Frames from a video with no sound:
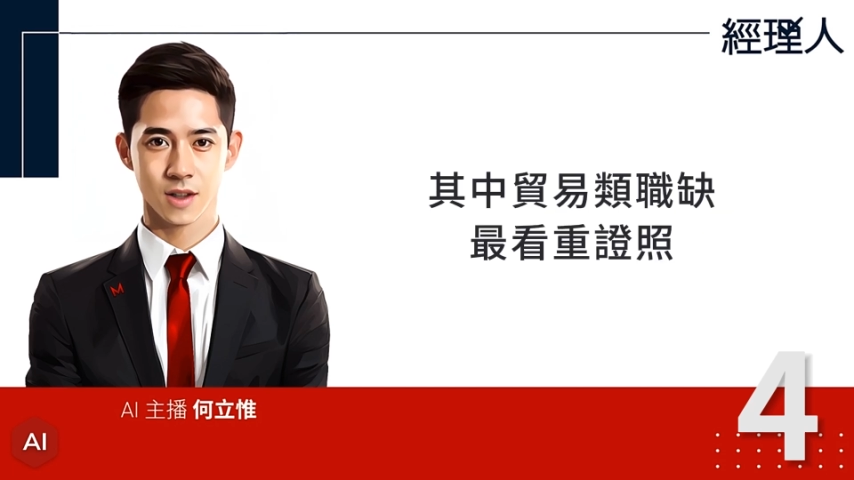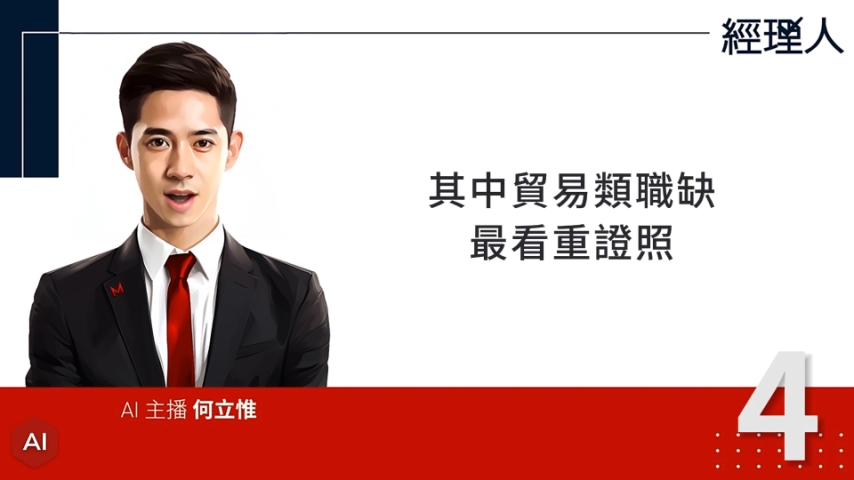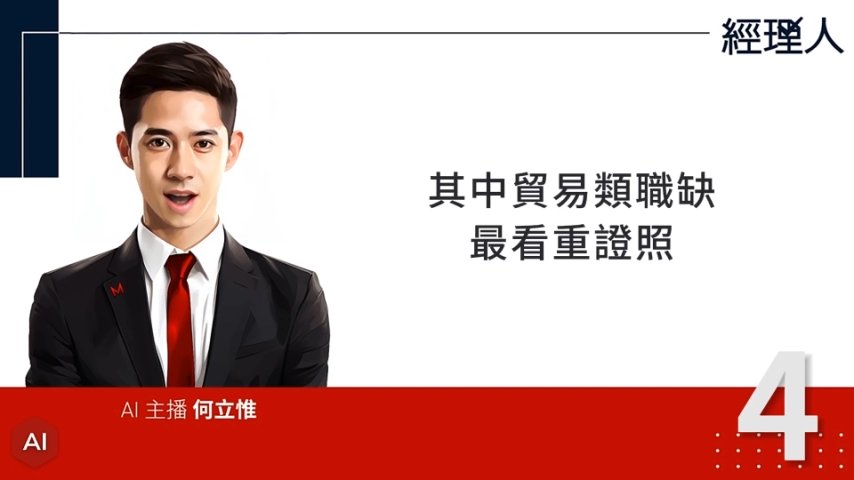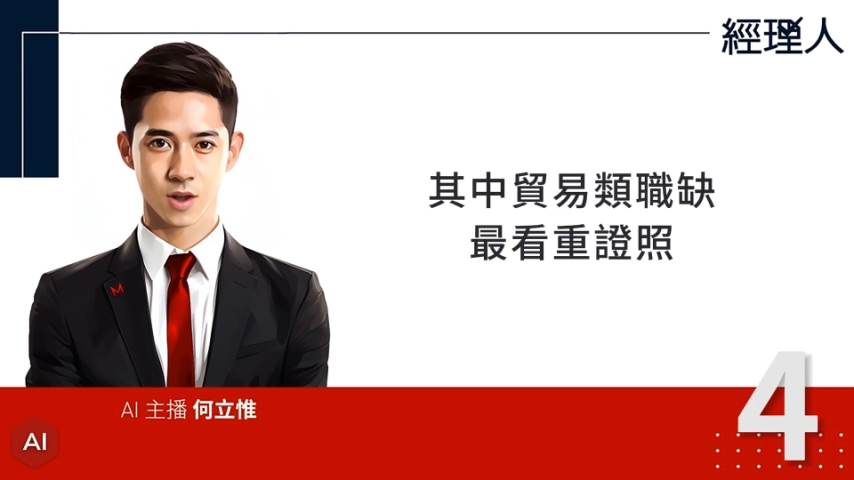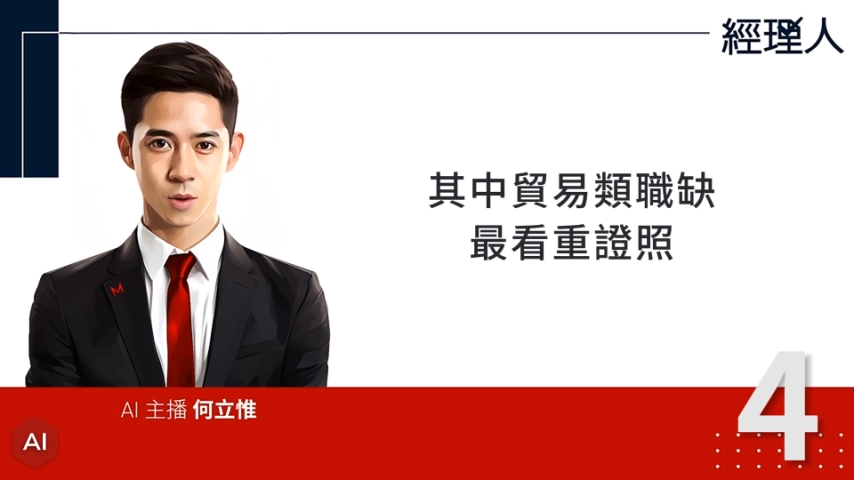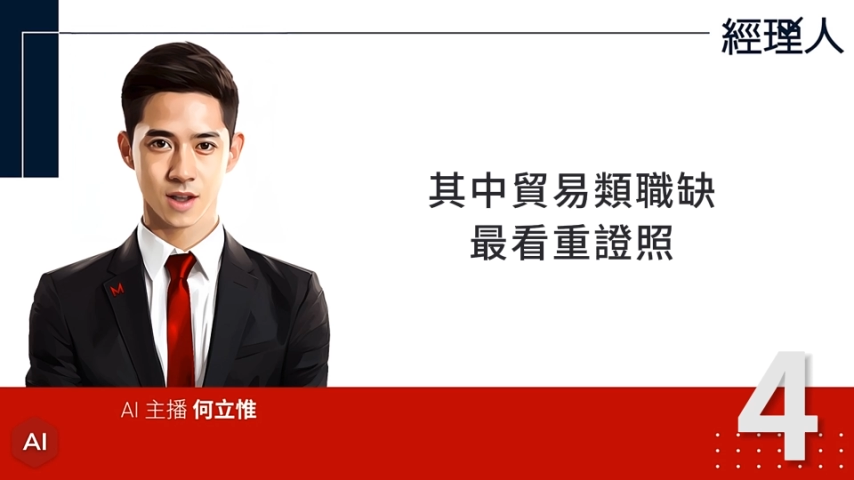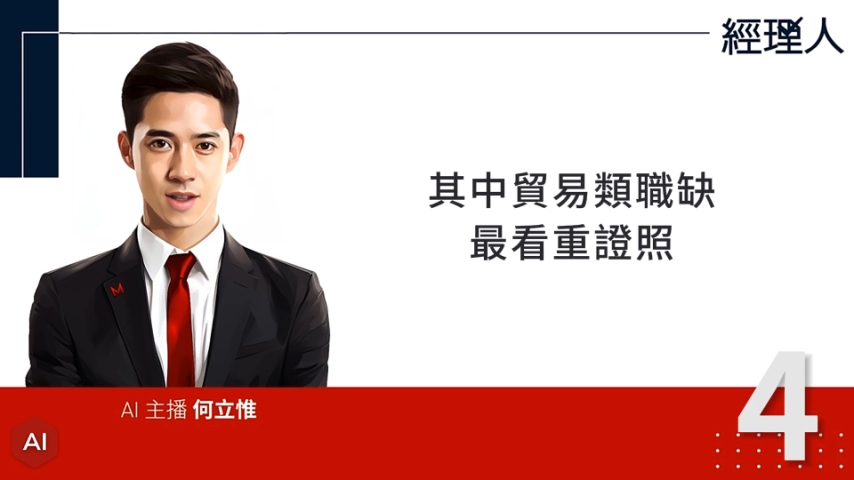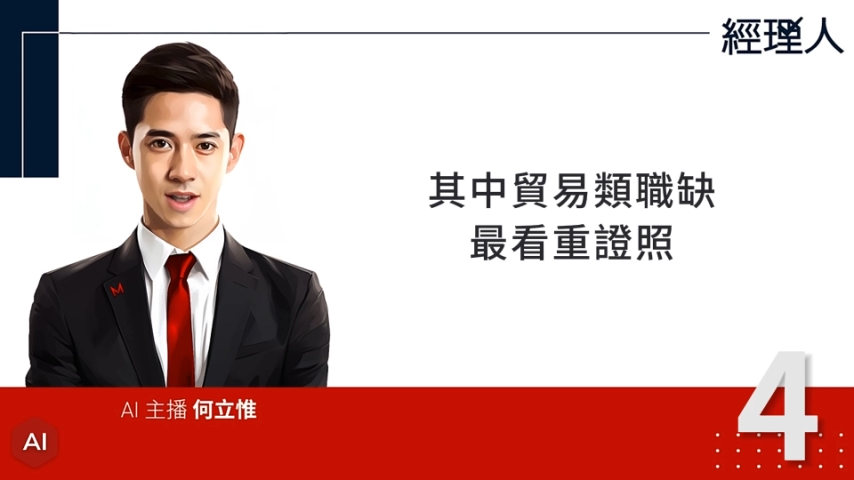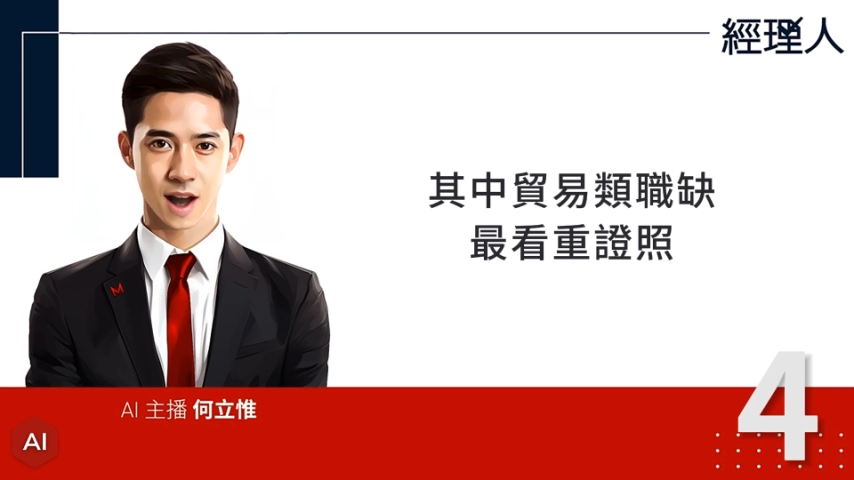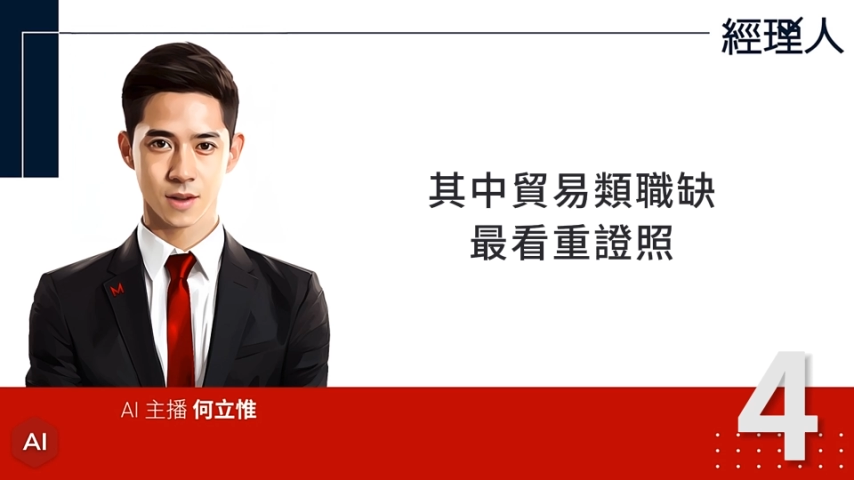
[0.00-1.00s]
最看重
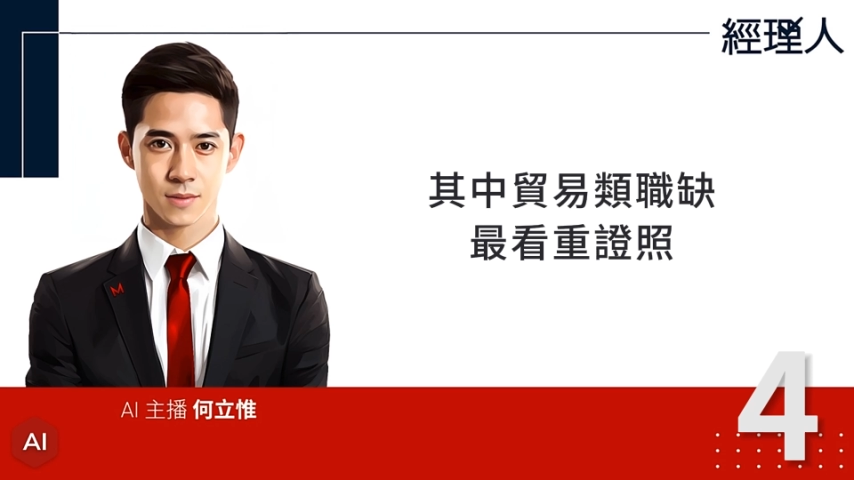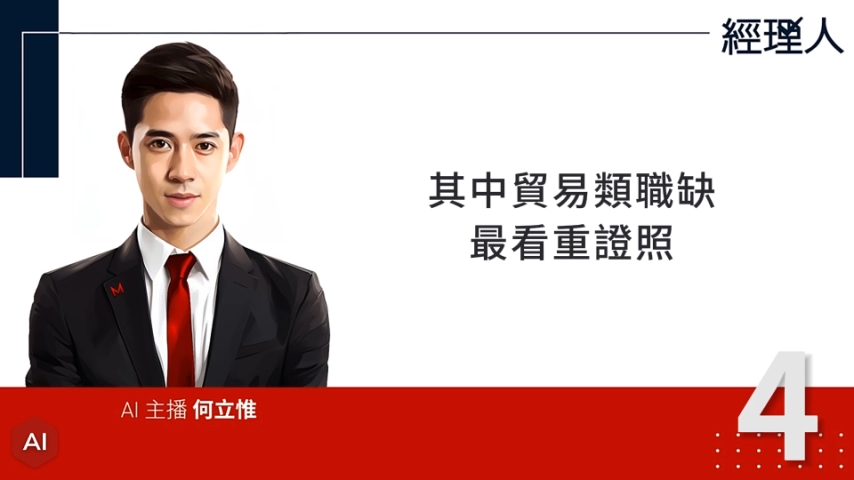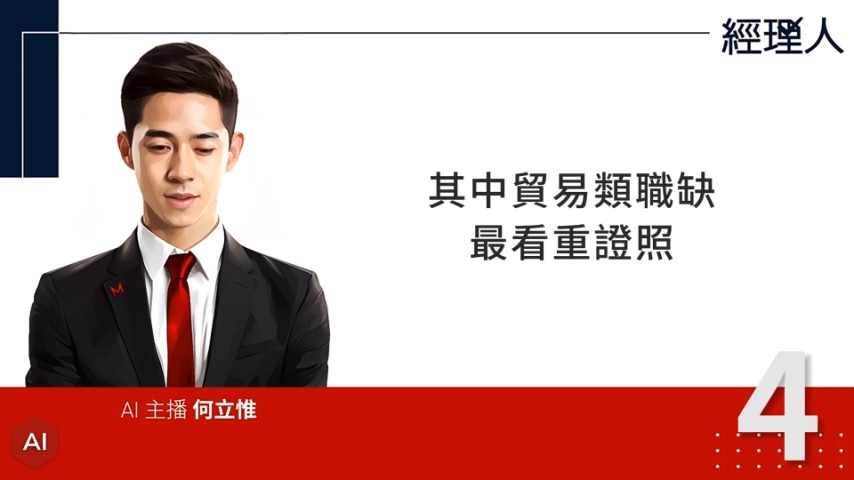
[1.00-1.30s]
证照，